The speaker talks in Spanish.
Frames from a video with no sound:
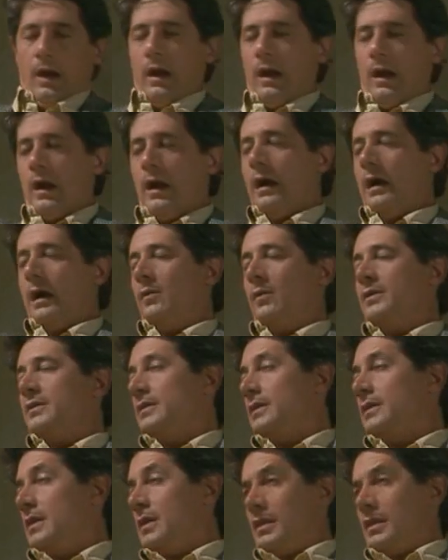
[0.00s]
Cago en
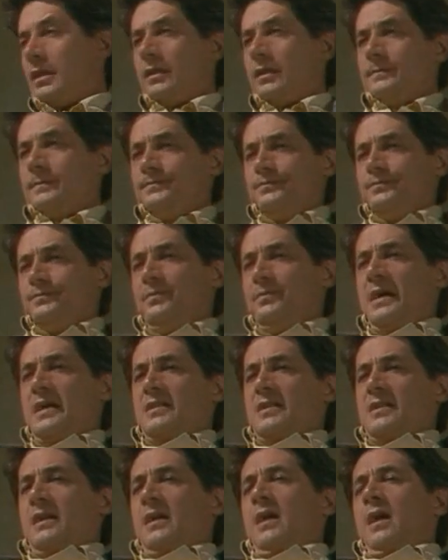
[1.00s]
diez.
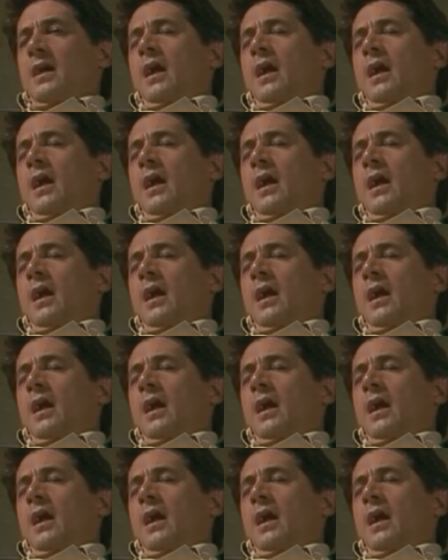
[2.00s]
Pase.